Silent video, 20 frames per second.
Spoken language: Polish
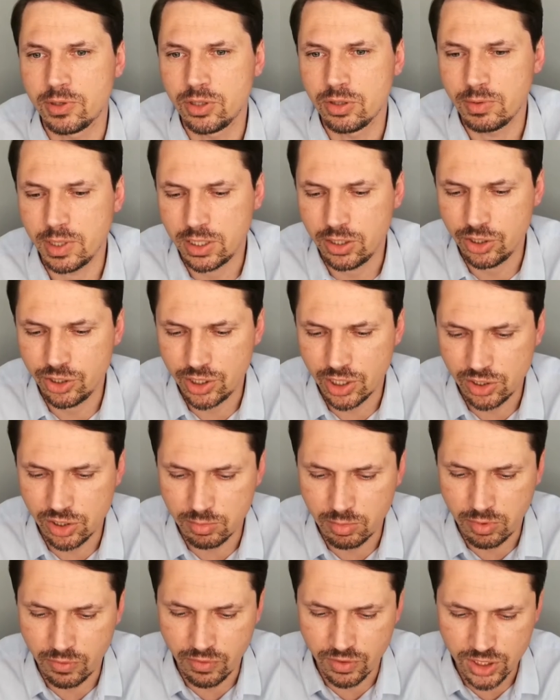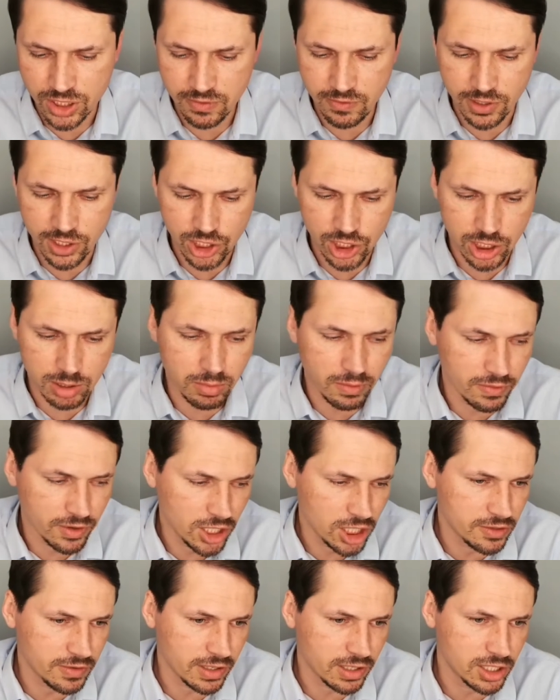będą na jakiś czas obowiązywać, chciałbym
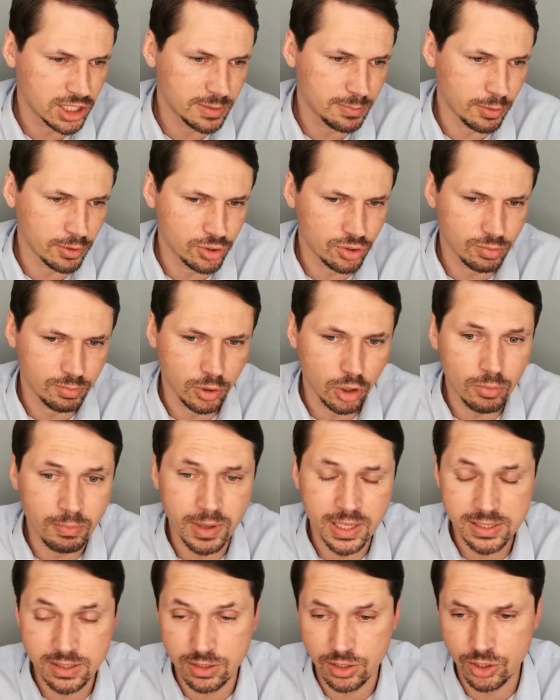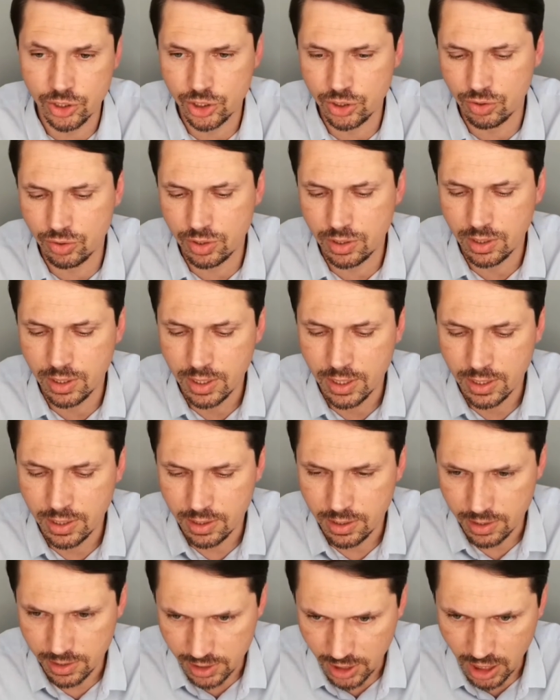wiedzieć, w jaki sposób obecny rząd
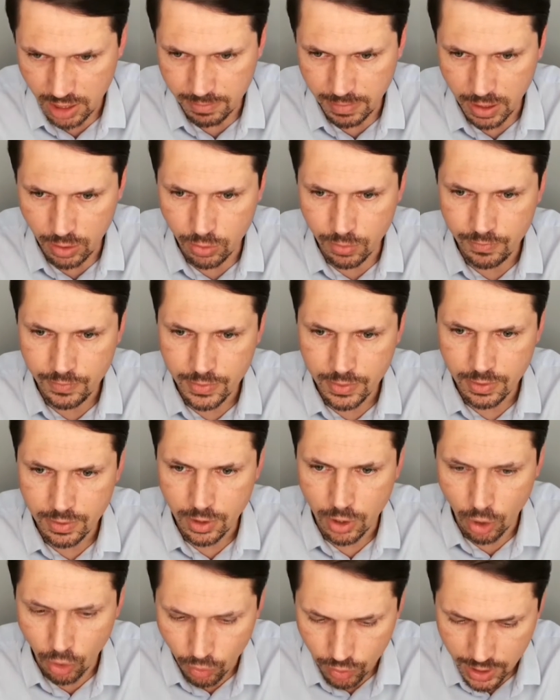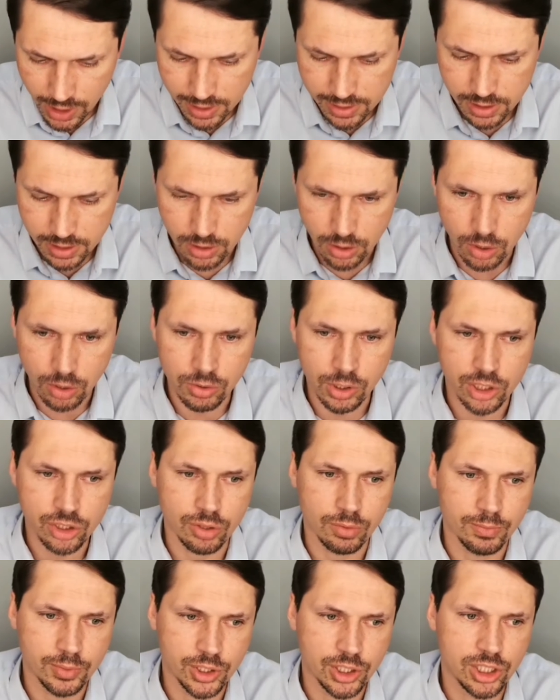zadbał o nas, o
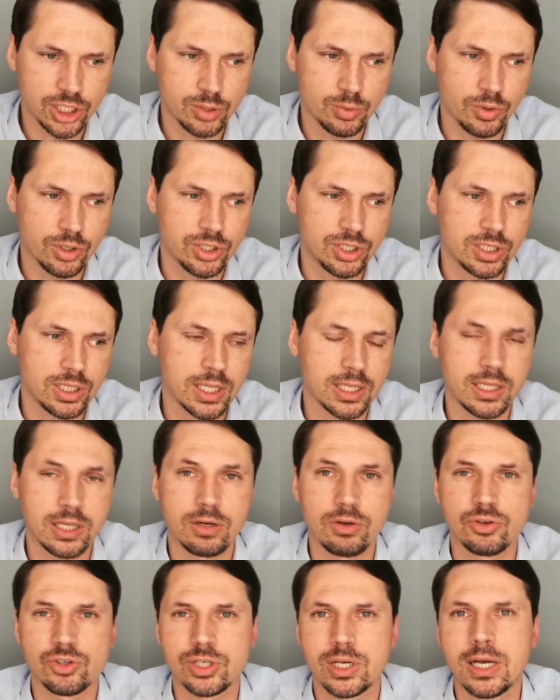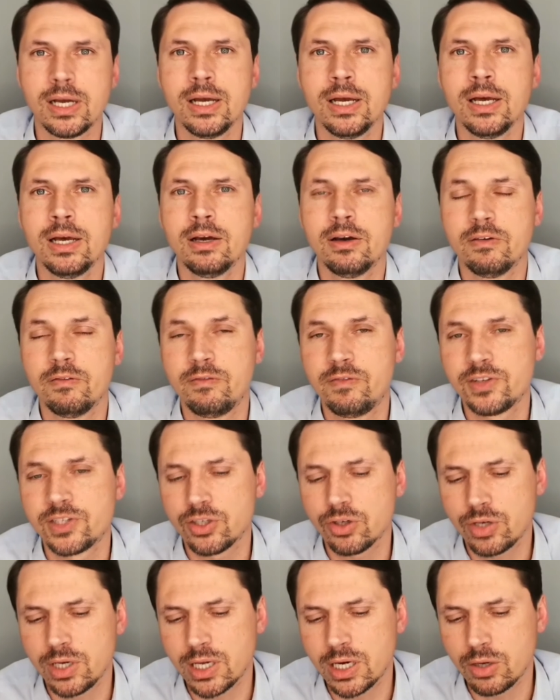naszą przyszłość, dlatego że
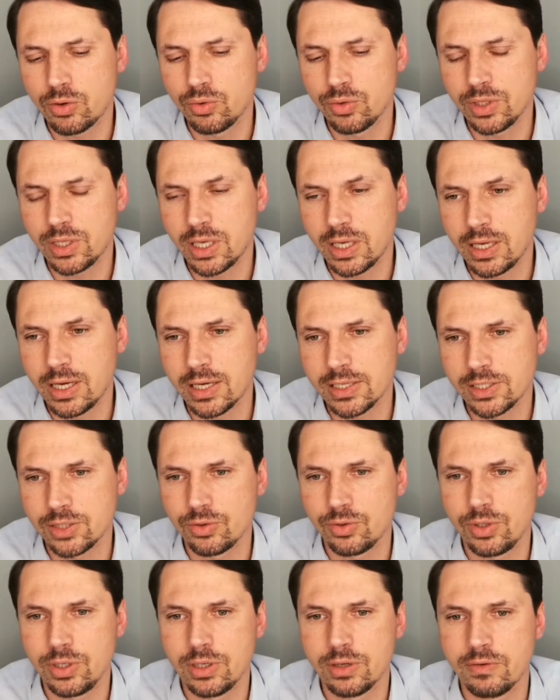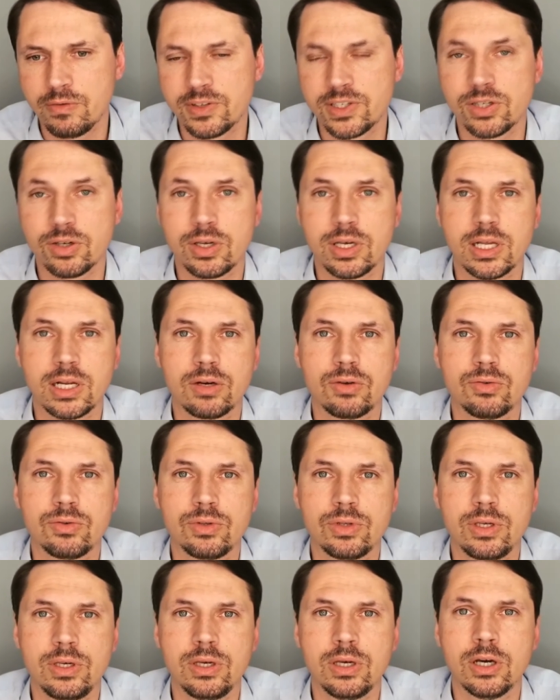wysokie rachunki gazu i wysokie
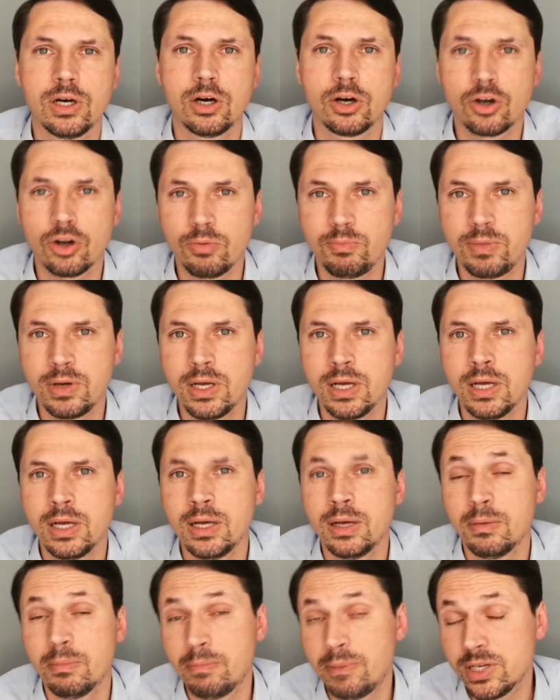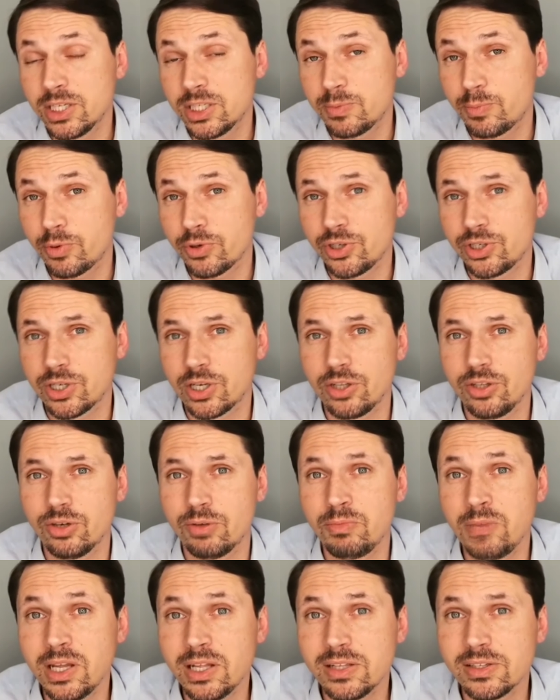rachunki ropy
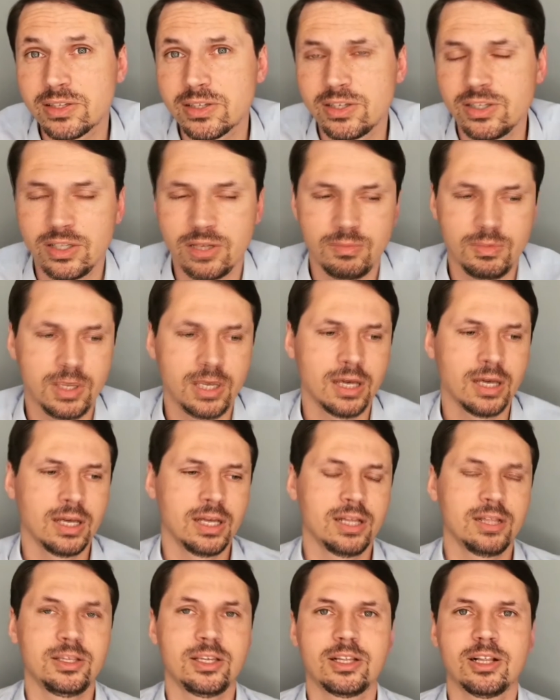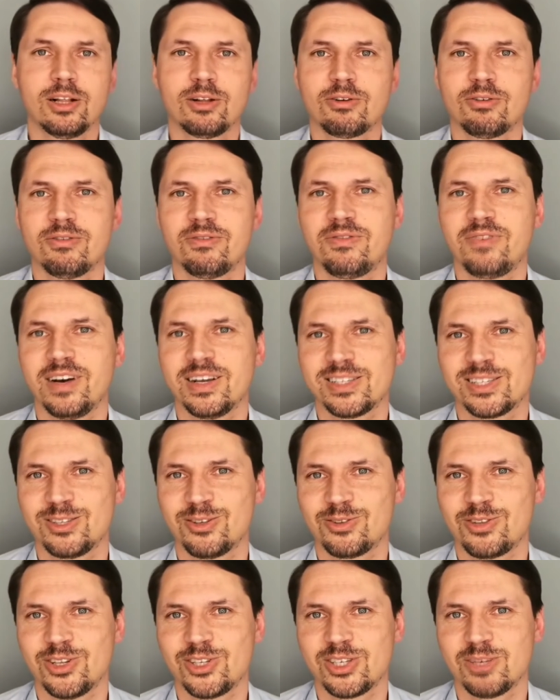bezpośrednio między innymi nie tylko Was
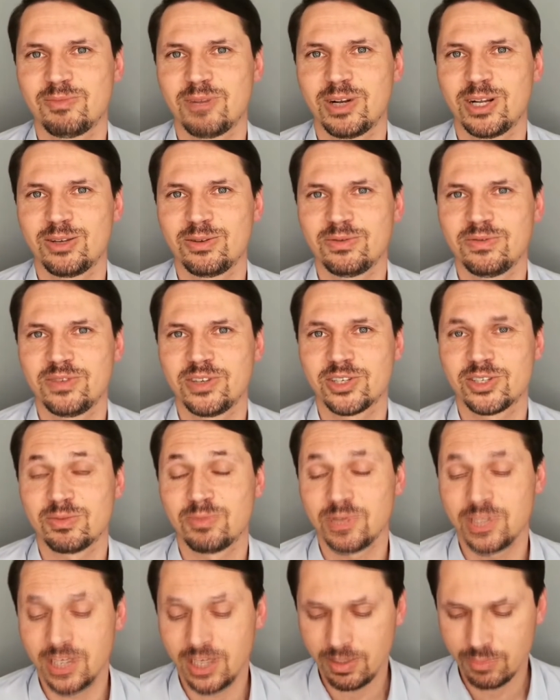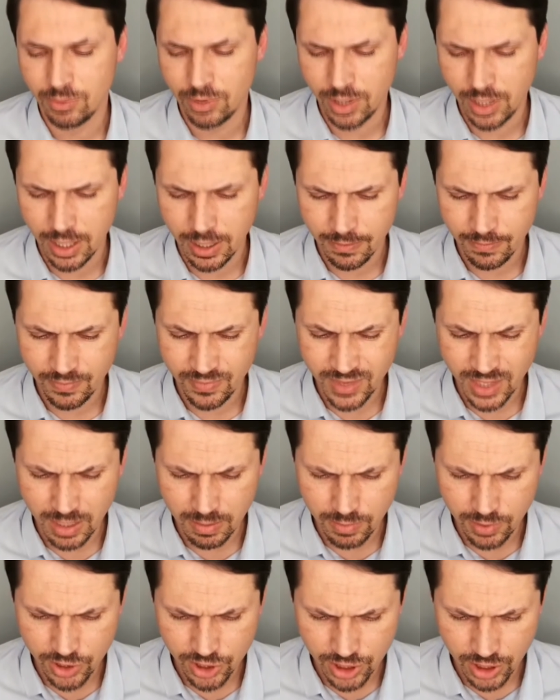dotyczą, ale również mnie i mojej
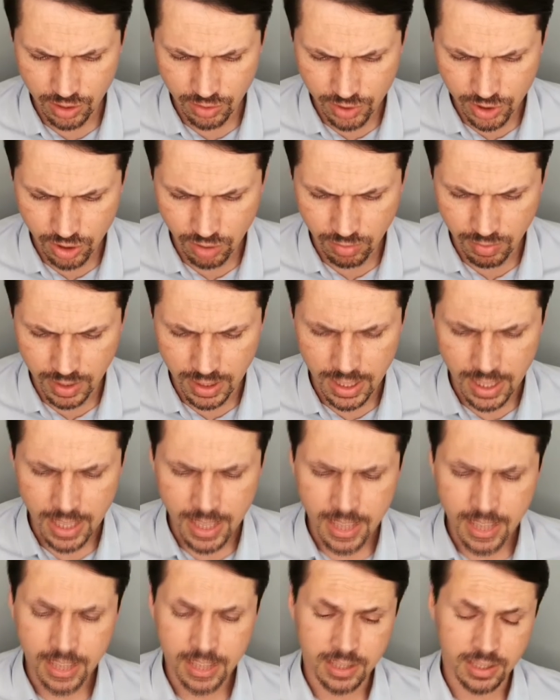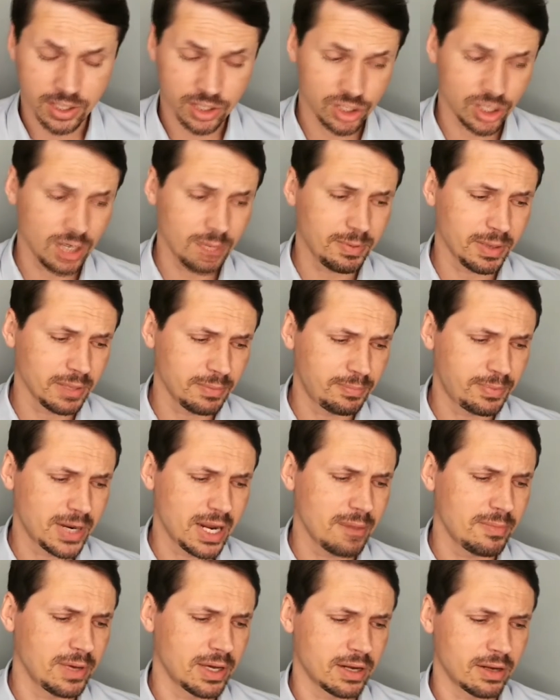najbliższej osoby. Jeżeli pan
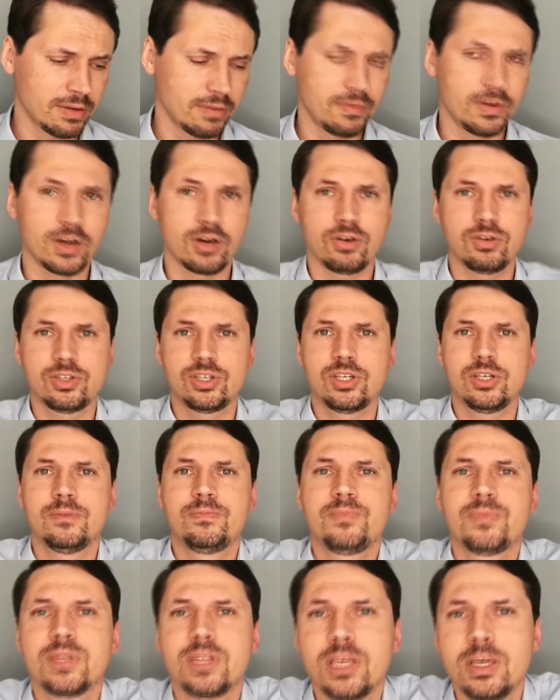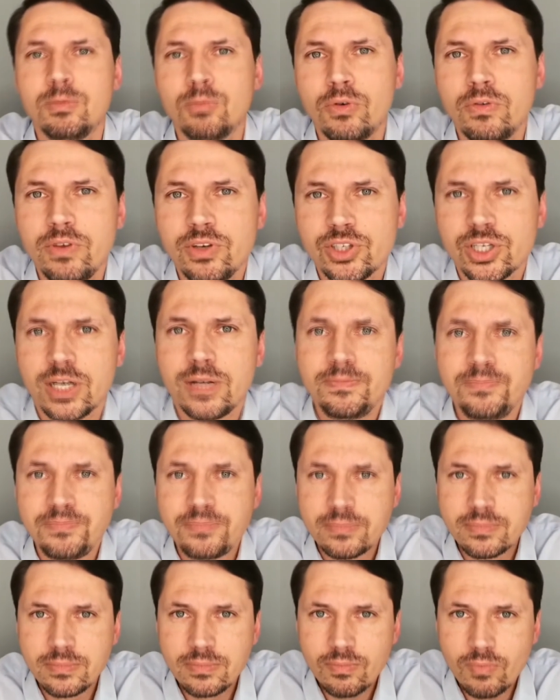premier wychodzi i mówi, że
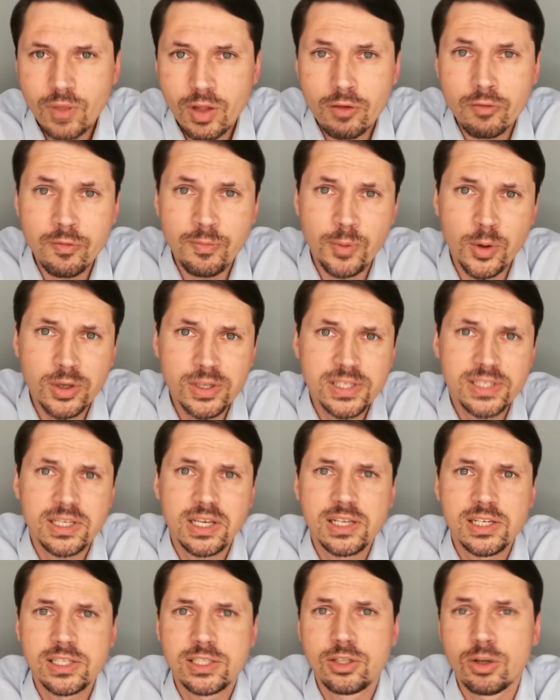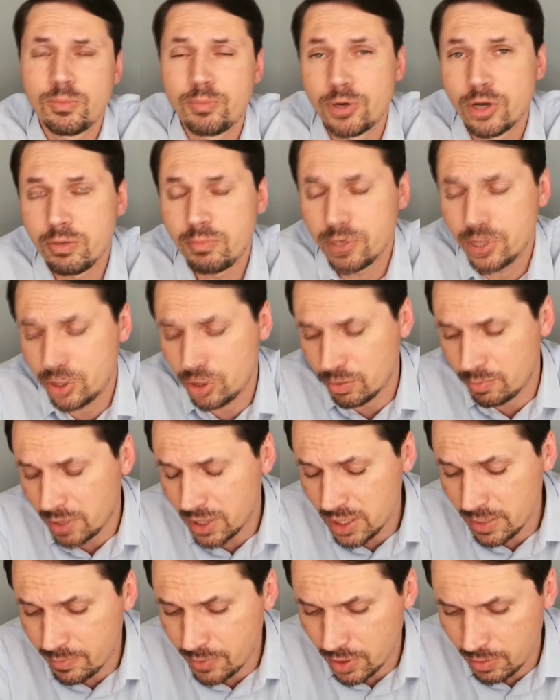w Polsce jest dobrobyt, to
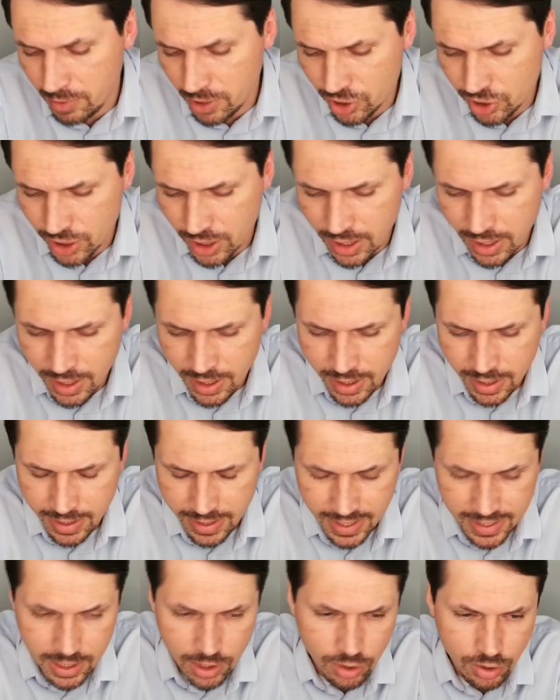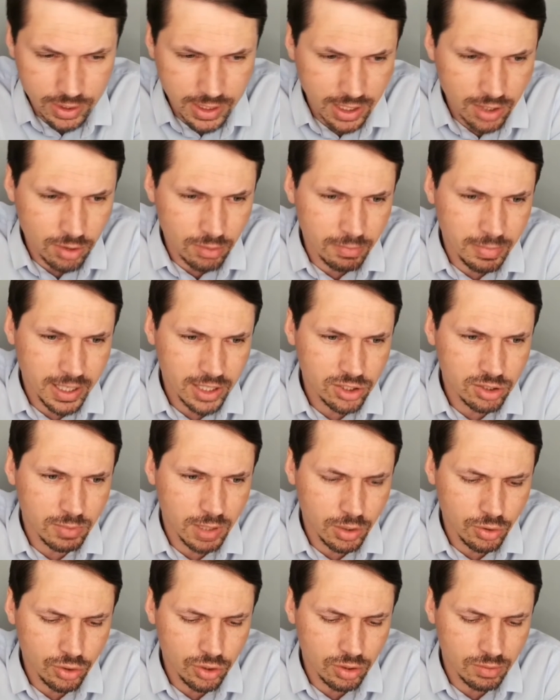panie premierze, ja tylko taką bardzo
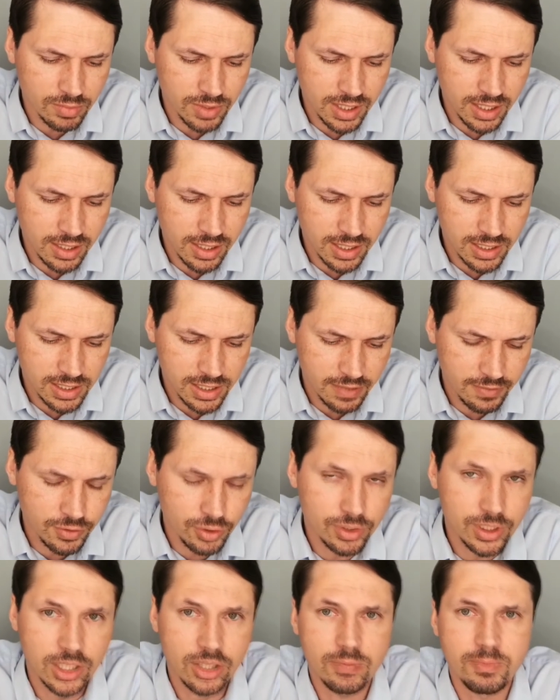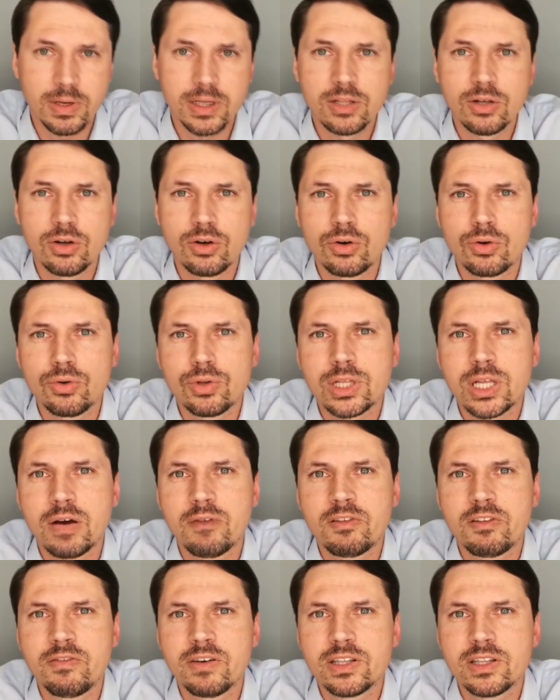malutką dygresję wrzucę do pana Ogródka w